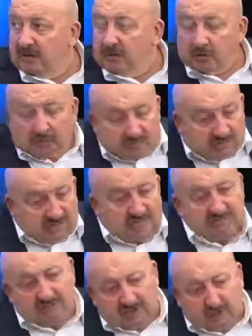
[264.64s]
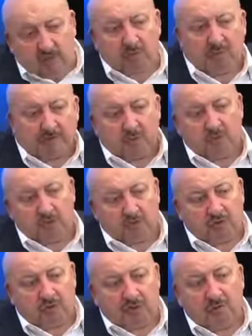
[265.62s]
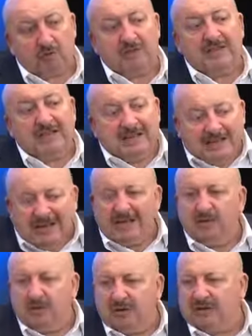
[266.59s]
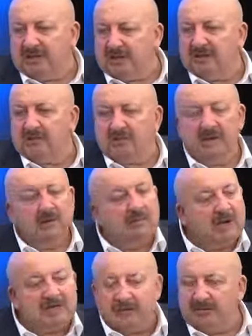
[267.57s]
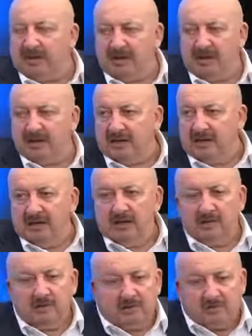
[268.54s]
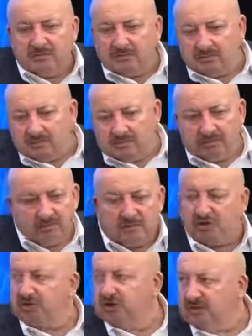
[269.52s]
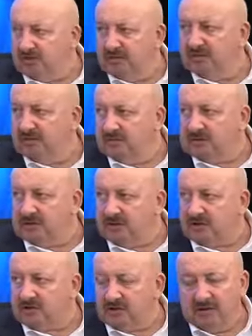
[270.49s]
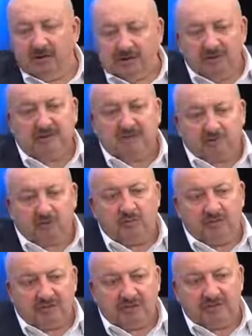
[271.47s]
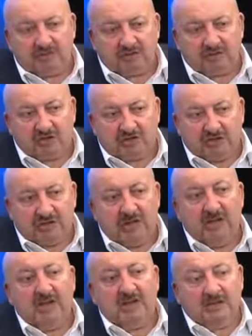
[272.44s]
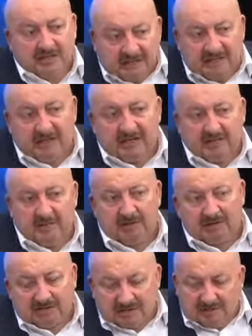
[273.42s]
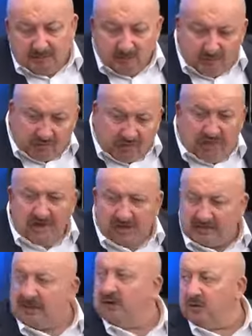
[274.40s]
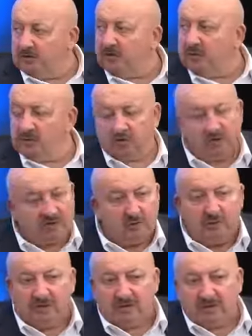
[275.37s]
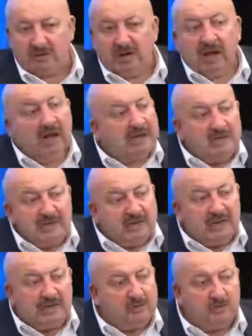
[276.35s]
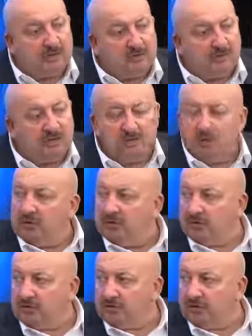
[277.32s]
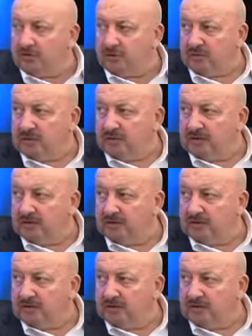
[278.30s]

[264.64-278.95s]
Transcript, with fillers: Вот здесь такой подход должен быть. Вот нелегальную надо максимально э, ну, изжить из, нашей, из нашего быта, из нашей жизни. Если нелегальной миграции не будет, остальное все можно регулировать. А нелегальную регулировать очень трудно.